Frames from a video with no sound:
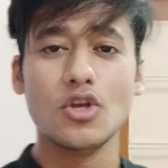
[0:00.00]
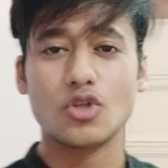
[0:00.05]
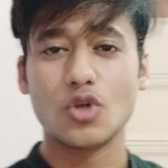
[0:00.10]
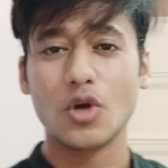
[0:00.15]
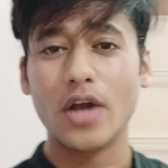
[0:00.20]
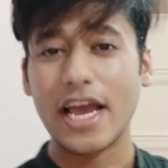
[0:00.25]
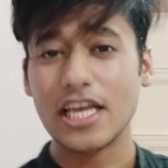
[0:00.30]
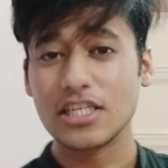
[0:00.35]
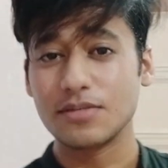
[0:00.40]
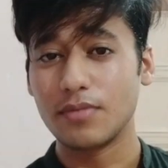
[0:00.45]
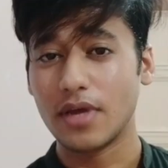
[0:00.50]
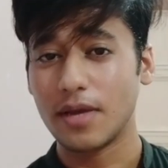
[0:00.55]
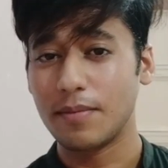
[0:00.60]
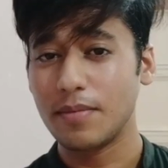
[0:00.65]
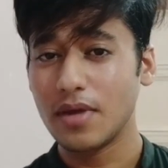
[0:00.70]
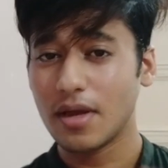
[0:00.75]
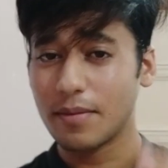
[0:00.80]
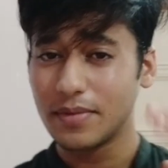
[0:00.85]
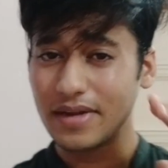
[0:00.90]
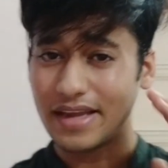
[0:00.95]
सो गाइज मे
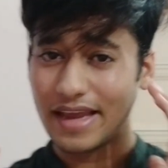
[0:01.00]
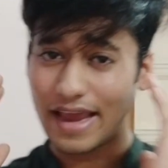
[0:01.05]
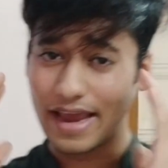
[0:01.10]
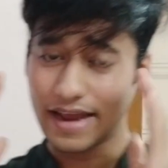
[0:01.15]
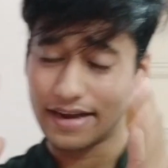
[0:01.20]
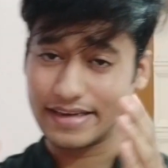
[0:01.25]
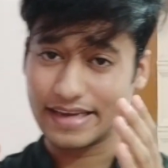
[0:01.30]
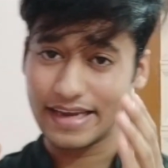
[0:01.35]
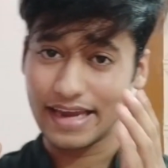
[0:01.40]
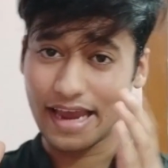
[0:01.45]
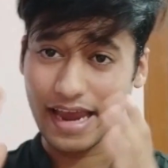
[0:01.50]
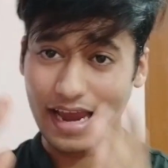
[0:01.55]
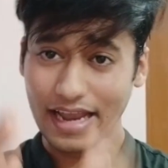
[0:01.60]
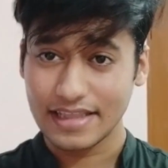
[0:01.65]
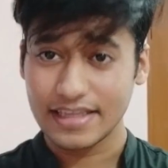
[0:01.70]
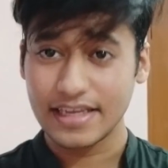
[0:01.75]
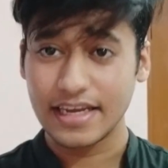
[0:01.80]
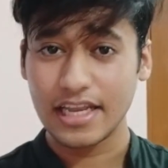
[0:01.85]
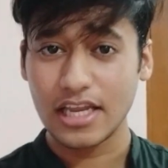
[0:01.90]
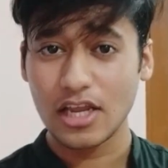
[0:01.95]
भी अपनी हेयर की
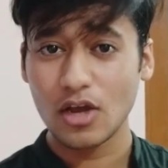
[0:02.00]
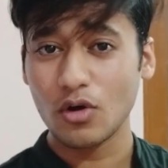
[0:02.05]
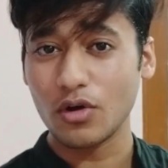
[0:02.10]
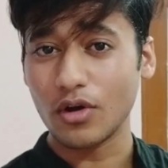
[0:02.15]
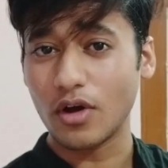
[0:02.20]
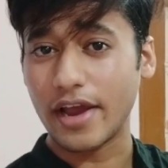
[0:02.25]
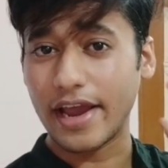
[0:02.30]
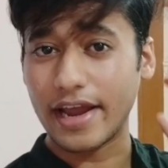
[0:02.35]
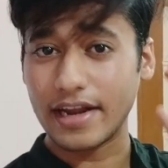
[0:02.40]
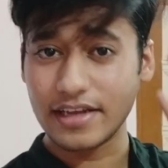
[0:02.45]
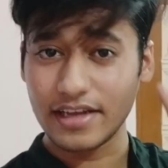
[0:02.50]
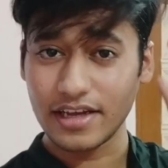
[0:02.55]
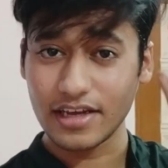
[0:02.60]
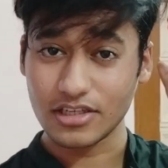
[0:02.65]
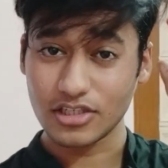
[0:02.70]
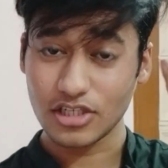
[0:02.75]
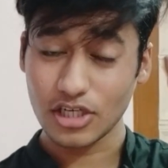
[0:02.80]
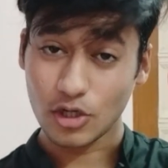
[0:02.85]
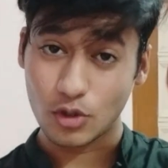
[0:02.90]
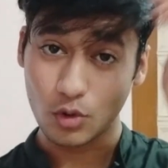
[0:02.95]
हेल्थ के लिए और हेयर की
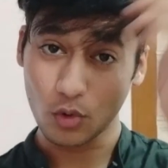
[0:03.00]
अच्छी